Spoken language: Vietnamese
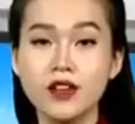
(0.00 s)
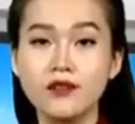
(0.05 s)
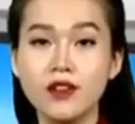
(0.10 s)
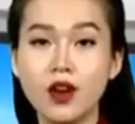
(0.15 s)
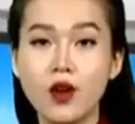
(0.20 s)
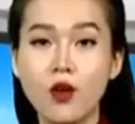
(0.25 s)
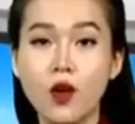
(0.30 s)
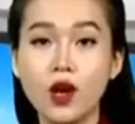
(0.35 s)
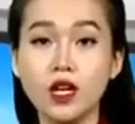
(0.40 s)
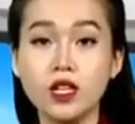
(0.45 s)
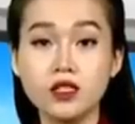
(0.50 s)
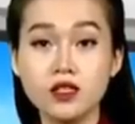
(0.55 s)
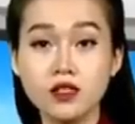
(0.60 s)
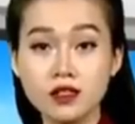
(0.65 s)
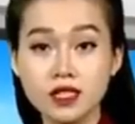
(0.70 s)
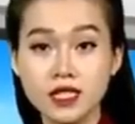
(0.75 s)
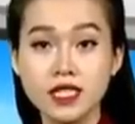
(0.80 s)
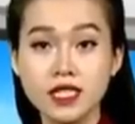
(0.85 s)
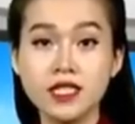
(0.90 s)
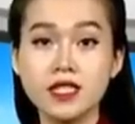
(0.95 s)
vào khoảng trước
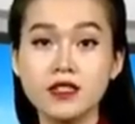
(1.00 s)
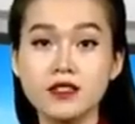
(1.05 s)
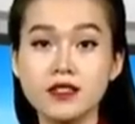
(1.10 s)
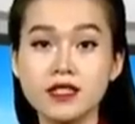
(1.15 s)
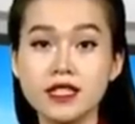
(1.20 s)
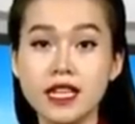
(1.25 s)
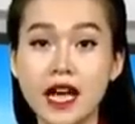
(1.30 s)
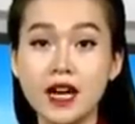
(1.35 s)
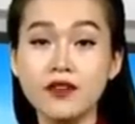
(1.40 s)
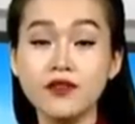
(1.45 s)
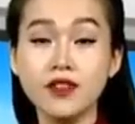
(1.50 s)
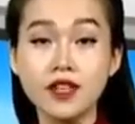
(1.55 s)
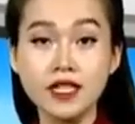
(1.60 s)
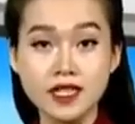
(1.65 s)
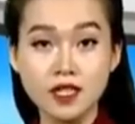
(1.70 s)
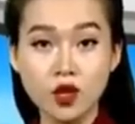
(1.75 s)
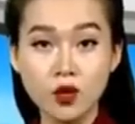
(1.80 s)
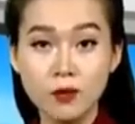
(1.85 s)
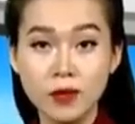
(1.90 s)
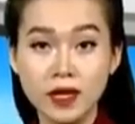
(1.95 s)
9 giờ sáng và
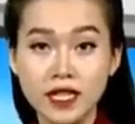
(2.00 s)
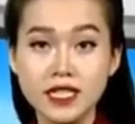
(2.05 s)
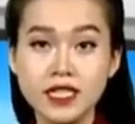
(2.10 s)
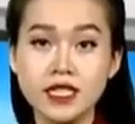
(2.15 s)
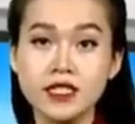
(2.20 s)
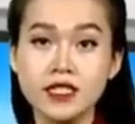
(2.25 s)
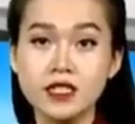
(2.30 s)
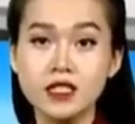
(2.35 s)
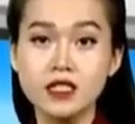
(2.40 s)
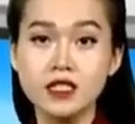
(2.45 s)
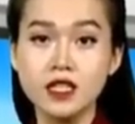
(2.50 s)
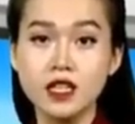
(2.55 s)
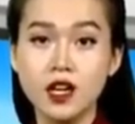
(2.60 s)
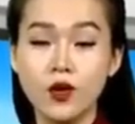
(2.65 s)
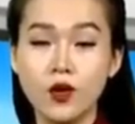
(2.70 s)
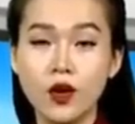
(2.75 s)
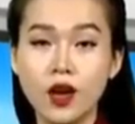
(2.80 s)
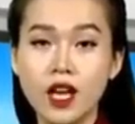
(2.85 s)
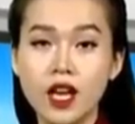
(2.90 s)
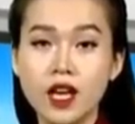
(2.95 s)
sau 19 giờ chiều.
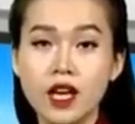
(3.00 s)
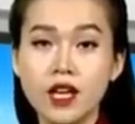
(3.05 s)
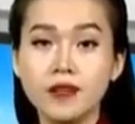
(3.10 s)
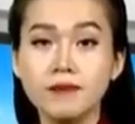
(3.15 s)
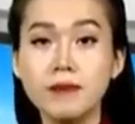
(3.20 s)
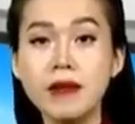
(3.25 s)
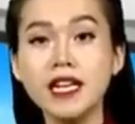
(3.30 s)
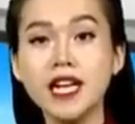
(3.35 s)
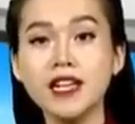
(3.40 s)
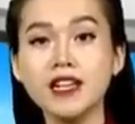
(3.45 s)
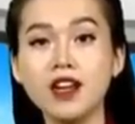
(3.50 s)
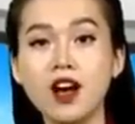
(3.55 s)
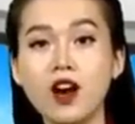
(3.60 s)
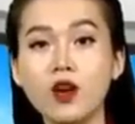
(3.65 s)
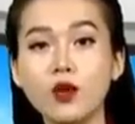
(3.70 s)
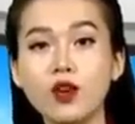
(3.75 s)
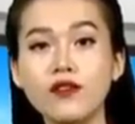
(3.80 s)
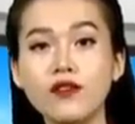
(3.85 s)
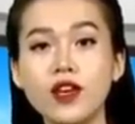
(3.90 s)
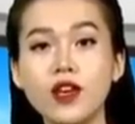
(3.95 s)
Bên cạnh đó,
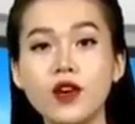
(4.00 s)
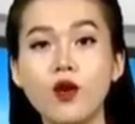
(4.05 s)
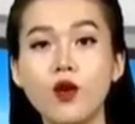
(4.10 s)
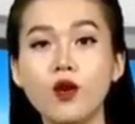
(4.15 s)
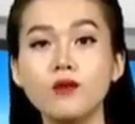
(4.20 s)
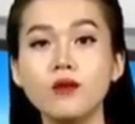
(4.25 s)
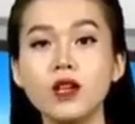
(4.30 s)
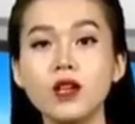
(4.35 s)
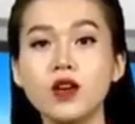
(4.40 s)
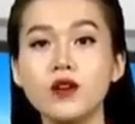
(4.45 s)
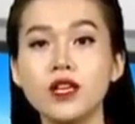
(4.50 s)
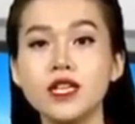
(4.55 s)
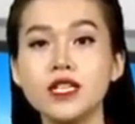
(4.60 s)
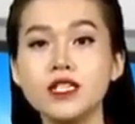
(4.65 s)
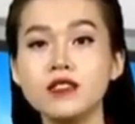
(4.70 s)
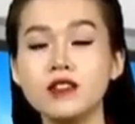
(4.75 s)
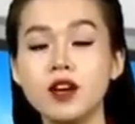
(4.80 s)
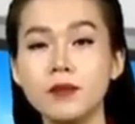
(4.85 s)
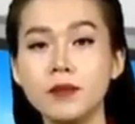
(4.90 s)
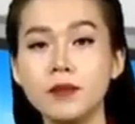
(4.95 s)
quý vị cũng lưu ý giữ
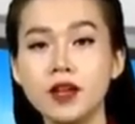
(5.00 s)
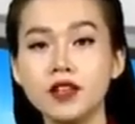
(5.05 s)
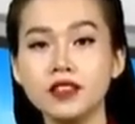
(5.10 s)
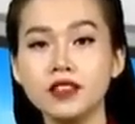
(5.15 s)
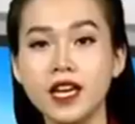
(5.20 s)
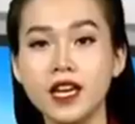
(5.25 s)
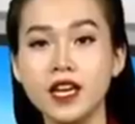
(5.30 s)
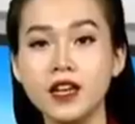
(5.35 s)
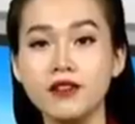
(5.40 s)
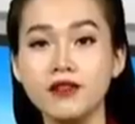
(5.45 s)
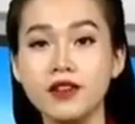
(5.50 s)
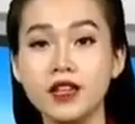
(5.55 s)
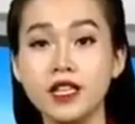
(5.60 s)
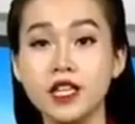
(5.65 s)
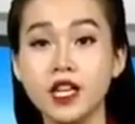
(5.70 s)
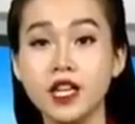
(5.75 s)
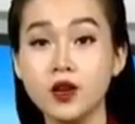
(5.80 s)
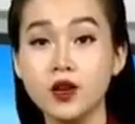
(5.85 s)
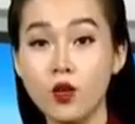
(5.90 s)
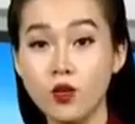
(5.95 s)
ấm cơ thể. Về
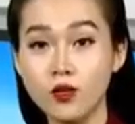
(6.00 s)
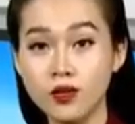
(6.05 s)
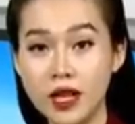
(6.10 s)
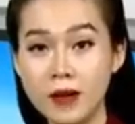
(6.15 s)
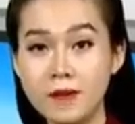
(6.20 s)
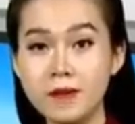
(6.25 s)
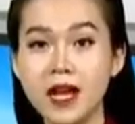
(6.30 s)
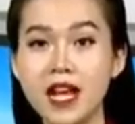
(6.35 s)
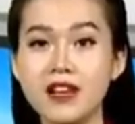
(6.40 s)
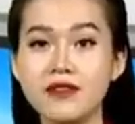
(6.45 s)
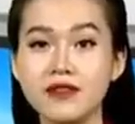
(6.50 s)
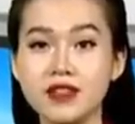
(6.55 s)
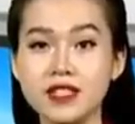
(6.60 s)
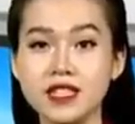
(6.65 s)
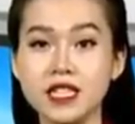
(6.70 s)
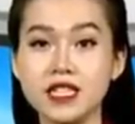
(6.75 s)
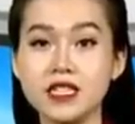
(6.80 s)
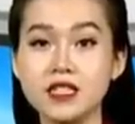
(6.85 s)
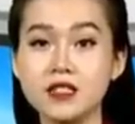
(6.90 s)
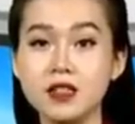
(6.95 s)
nhiệt độ đêm nay và
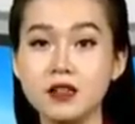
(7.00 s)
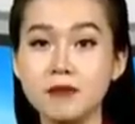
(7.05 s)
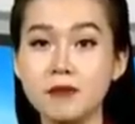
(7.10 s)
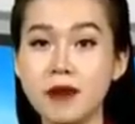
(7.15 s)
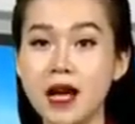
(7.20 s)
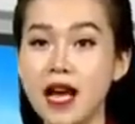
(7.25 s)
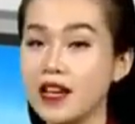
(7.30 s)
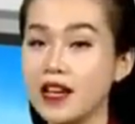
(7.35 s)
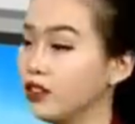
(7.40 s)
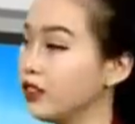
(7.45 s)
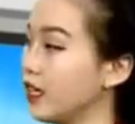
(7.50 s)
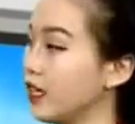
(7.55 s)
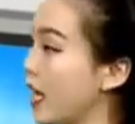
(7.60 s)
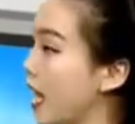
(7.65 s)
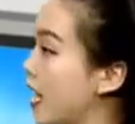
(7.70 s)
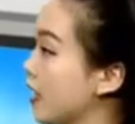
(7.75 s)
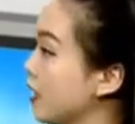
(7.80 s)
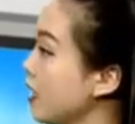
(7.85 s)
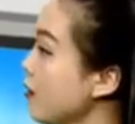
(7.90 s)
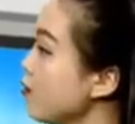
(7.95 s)
sáng sớm mai có thể
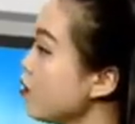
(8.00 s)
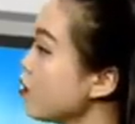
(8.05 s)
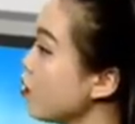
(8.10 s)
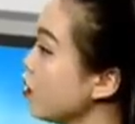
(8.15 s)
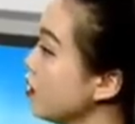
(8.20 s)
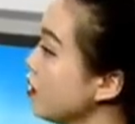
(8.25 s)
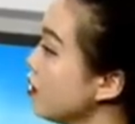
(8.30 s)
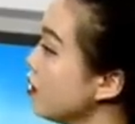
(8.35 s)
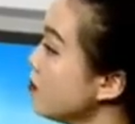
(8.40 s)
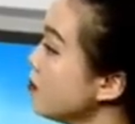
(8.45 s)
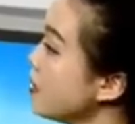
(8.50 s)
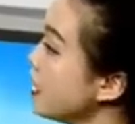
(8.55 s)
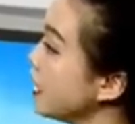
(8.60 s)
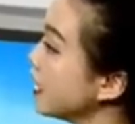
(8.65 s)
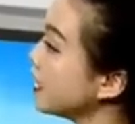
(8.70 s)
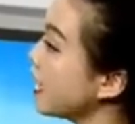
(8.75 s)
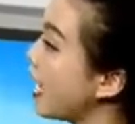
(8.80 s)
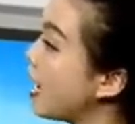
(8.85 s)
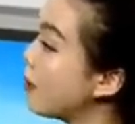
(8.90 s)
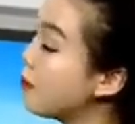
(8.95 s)
hạ thấp xuống ngưỡng
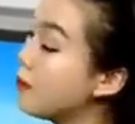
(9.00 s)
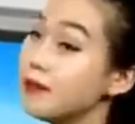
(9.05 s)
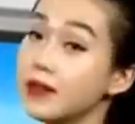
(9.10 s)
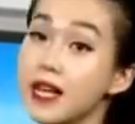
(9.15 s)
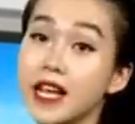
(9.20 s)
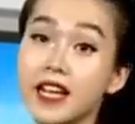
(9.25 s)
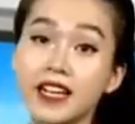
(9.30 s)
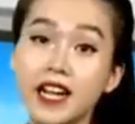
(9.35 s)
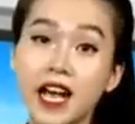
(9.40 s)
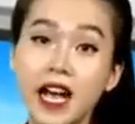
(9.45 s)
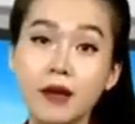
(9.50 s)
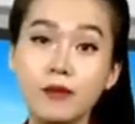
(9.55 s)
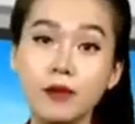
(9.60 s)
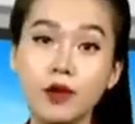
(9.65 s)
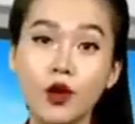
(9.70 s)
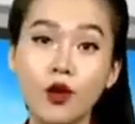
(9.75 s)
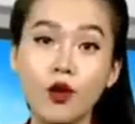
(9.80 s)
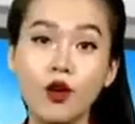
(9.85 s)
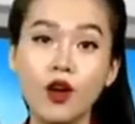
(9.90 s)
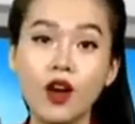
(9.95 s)
18 đến 20
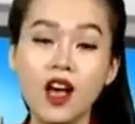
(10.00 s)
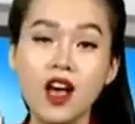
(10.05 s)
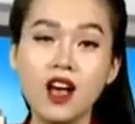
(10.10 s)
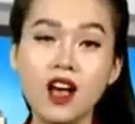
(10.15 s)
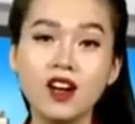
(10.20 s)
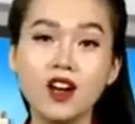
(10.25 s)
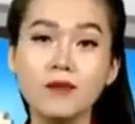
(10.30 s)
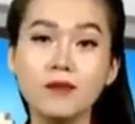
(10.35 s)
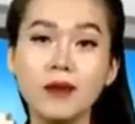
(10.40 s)
độ. Còn